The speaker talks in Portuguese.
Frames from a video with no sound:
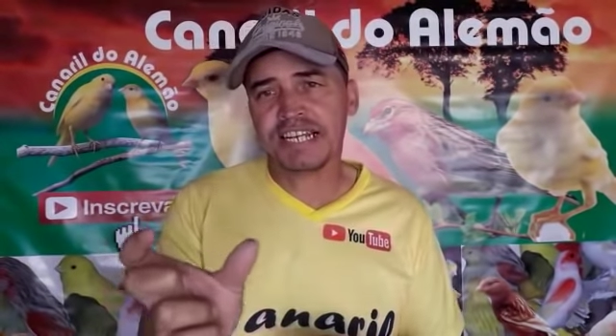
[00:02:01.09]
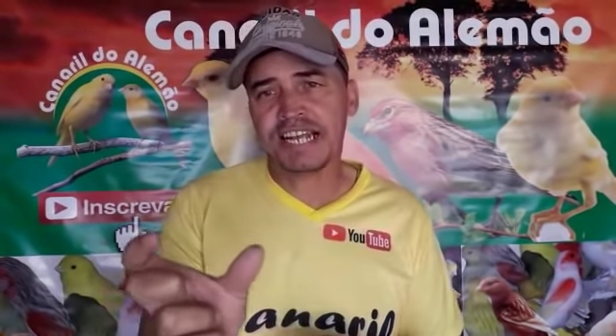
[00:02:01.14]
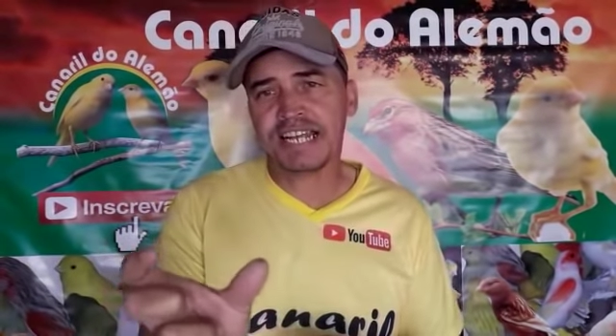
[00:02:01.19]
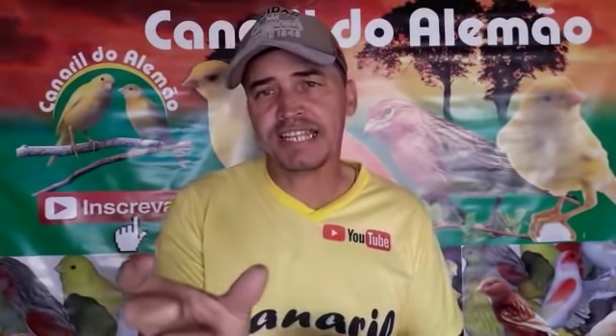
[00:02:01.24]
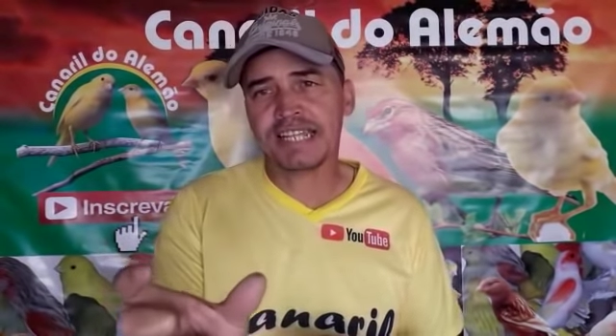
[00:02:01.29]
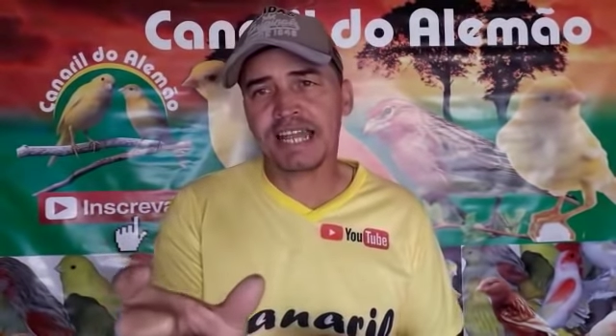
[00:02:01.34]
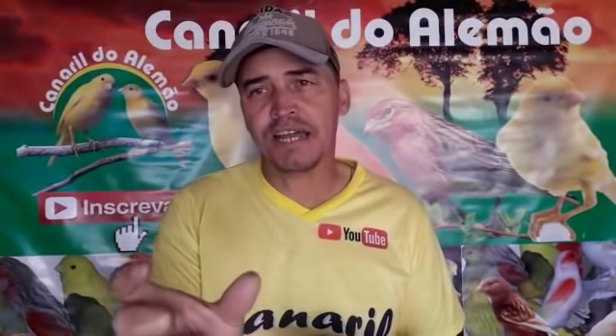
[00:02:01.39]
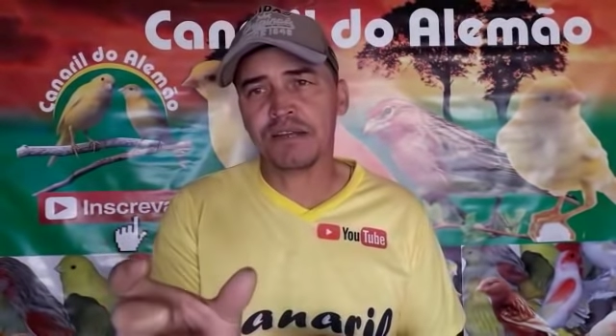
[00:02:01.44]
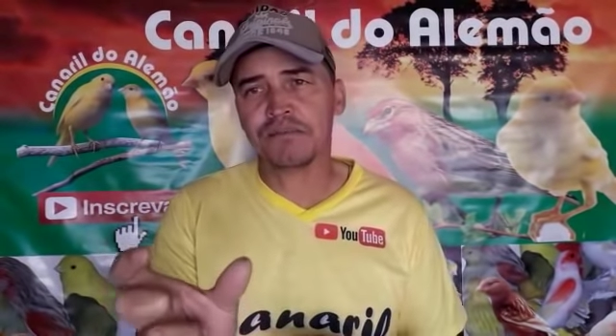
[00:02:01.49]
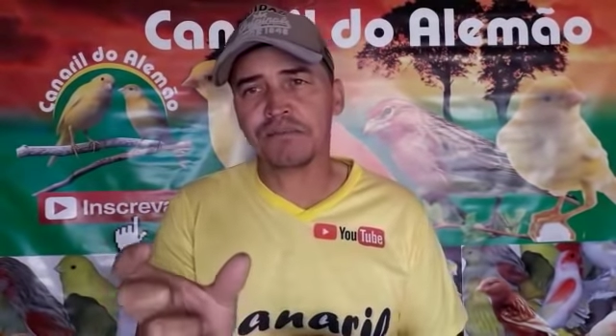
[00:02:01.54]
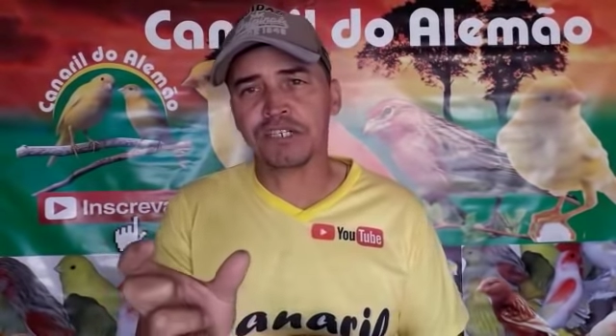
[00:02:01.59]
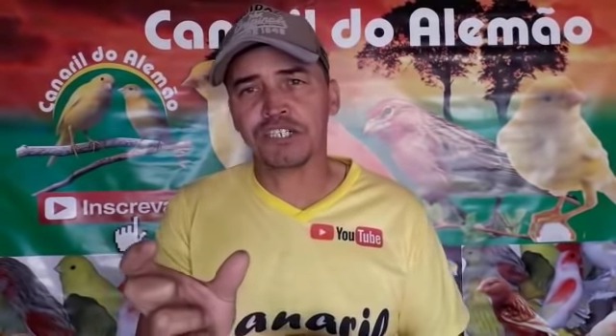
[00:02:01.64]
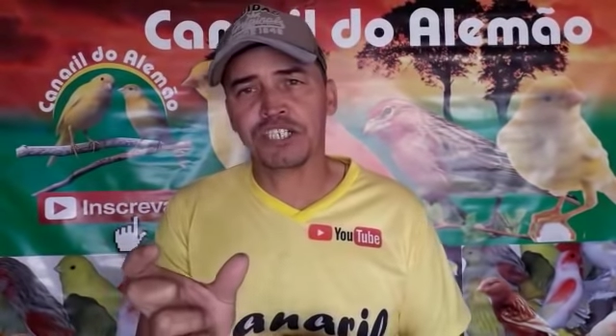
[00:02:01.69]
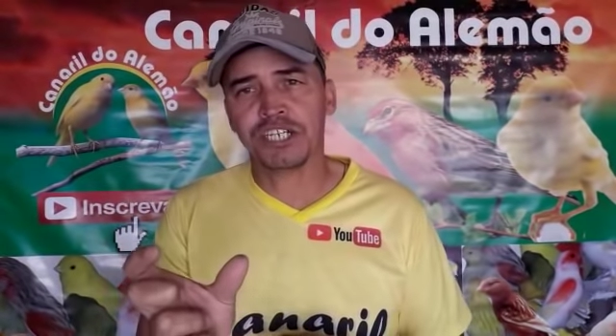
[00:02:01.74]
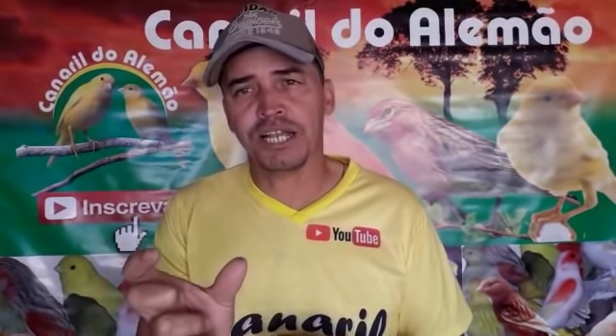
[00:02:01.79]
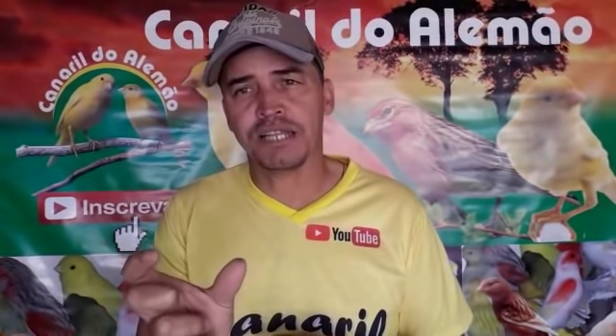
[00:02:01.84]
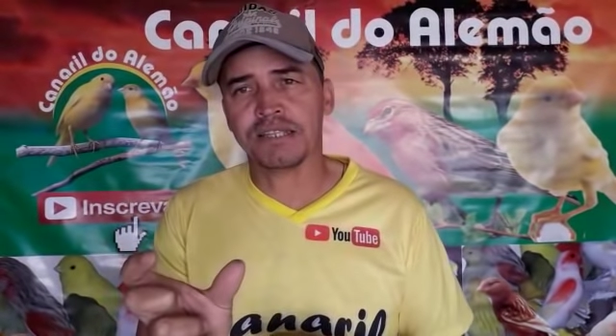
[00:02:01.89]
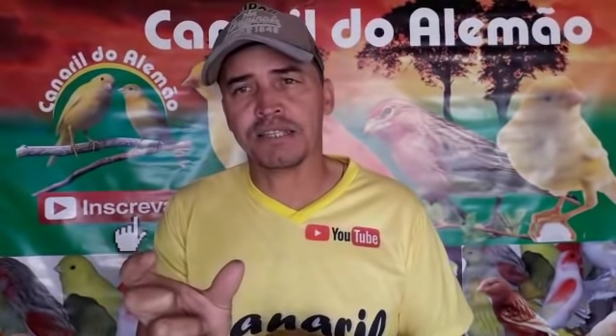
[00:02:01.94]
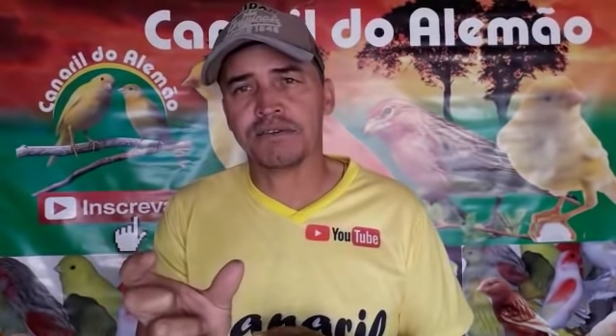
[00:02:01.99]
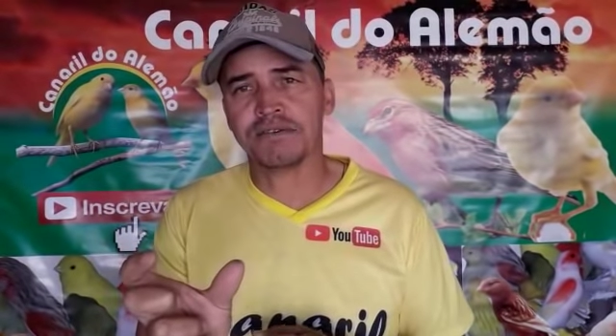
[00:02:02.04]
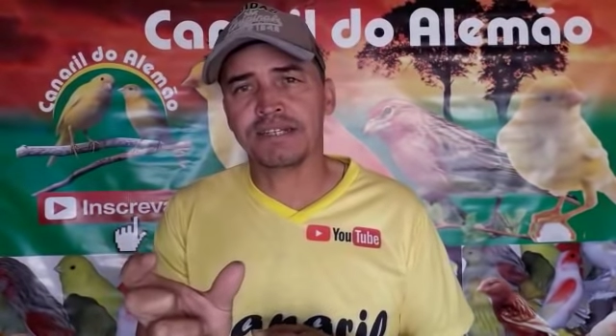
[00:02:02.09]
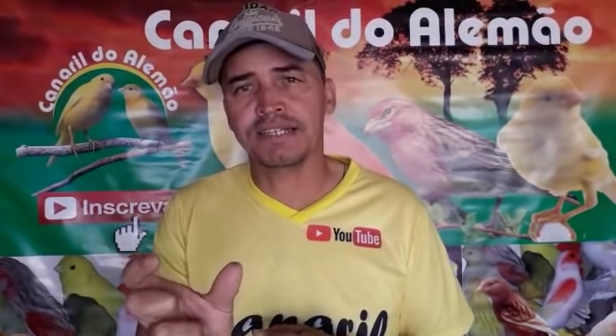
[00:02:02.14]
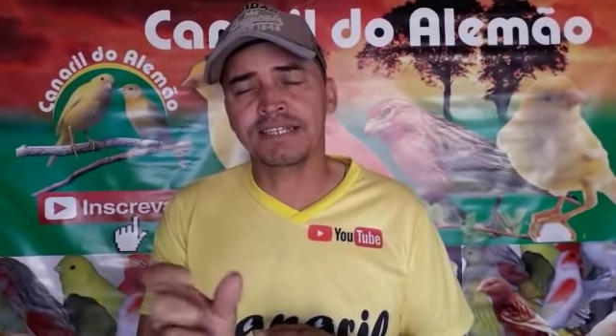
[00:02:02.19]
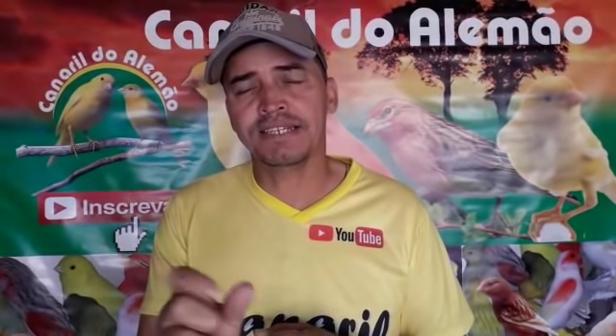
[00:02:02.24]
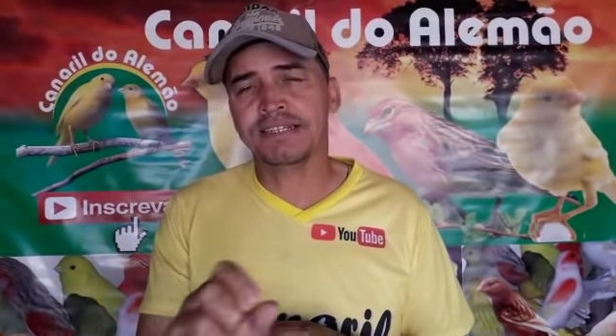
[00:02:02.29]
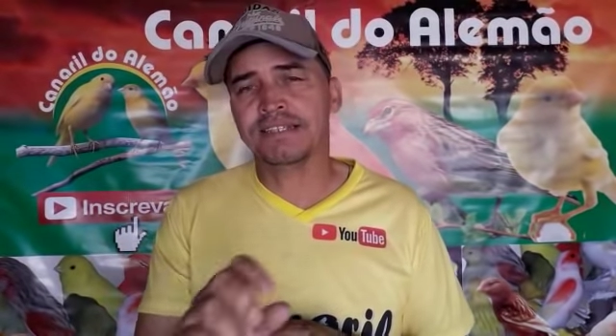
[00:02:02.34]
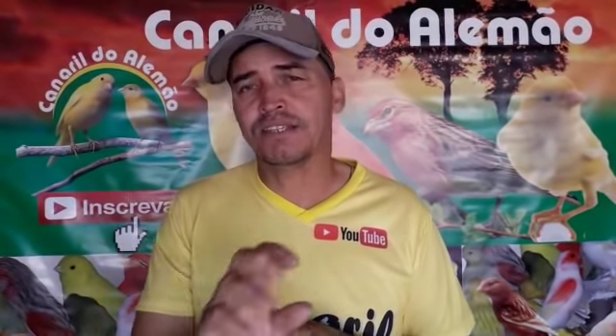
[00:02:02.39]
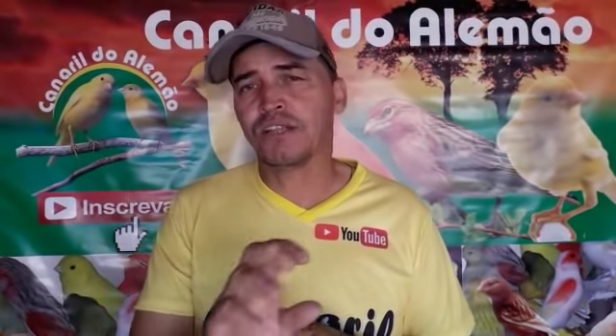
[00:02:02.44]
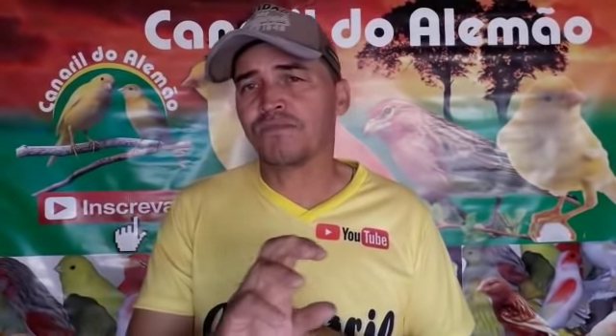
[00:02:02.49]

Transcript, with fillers: canário manchadão ali,